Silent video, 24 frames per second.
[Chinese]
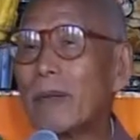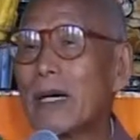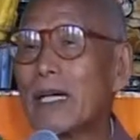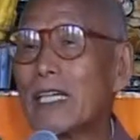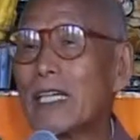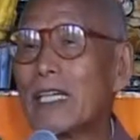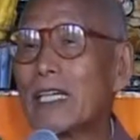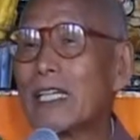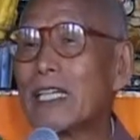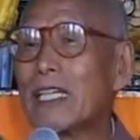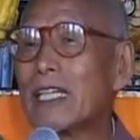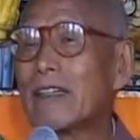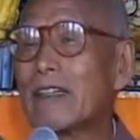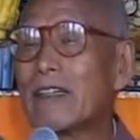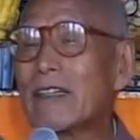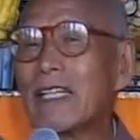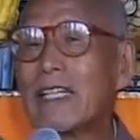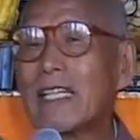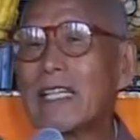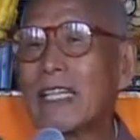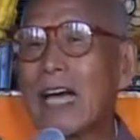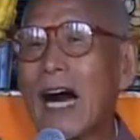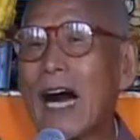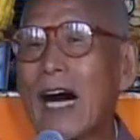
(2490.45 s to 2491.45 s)
本师就
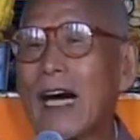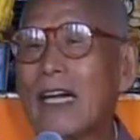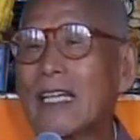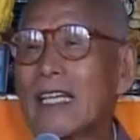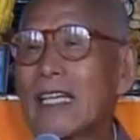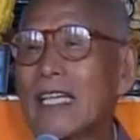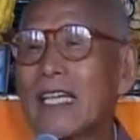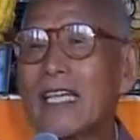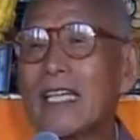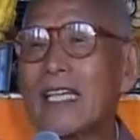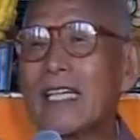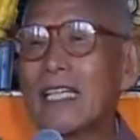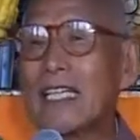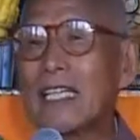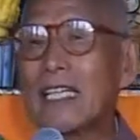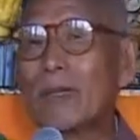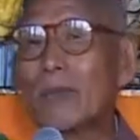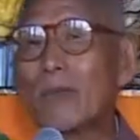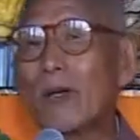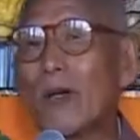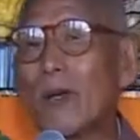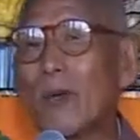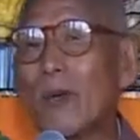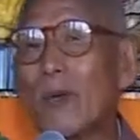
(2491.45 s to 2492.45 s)
是讲弟
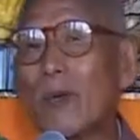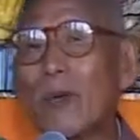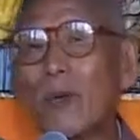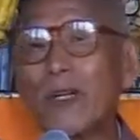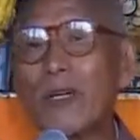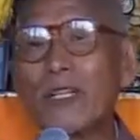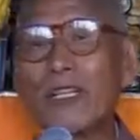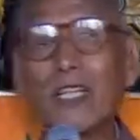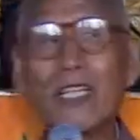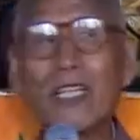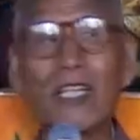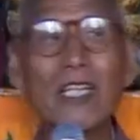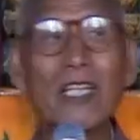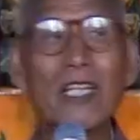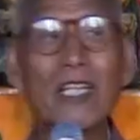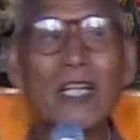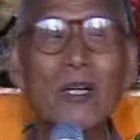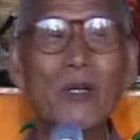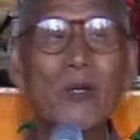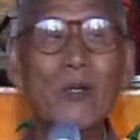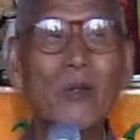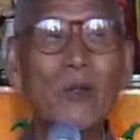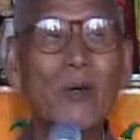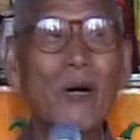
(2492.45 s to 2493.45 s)
子们过去
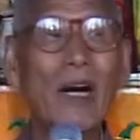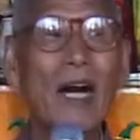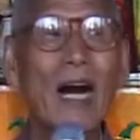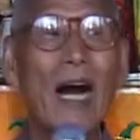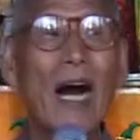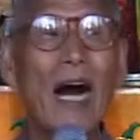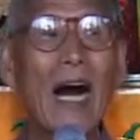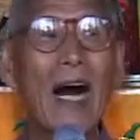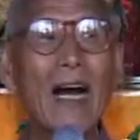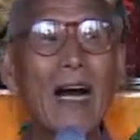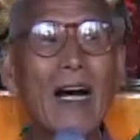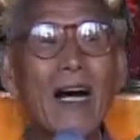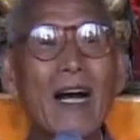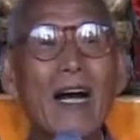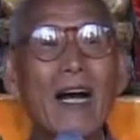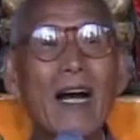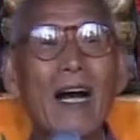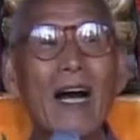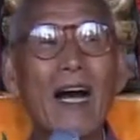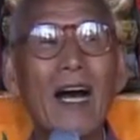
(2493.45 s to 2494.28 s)
生中啊，